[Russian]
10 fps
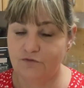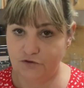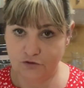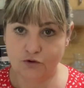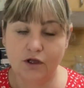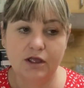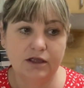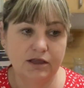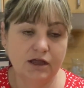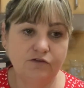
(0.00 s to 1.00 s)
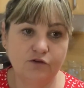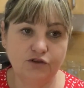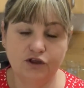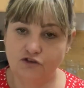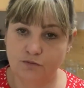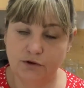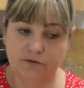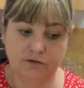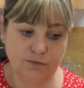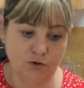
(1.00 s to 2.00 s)
Все, я сегодня еще
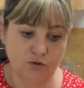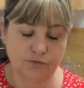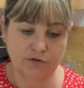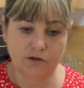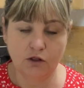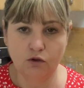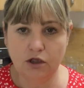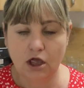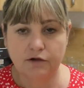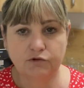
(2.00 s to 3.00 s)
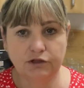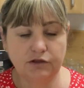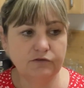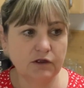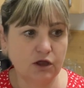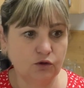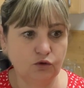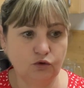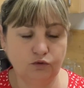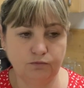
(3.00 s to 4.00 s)
присыплю золой. Вот не знаю,
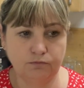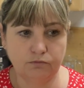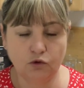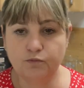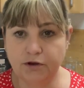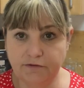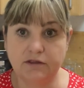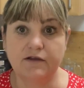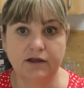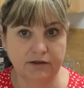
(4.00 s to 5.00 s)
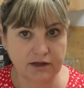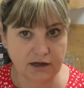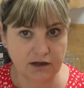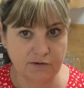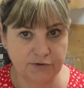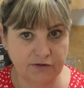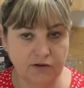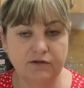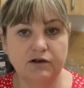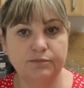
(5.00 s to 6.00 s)
ну, прис... наверное, так, как вы
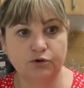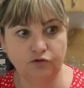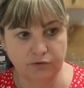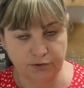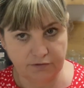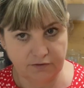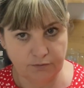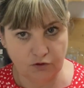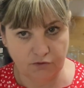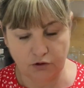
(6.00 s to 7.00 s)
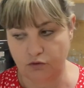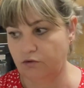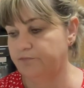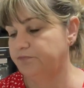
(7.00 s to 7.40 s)
позаветовали, просто присыплю вокруг.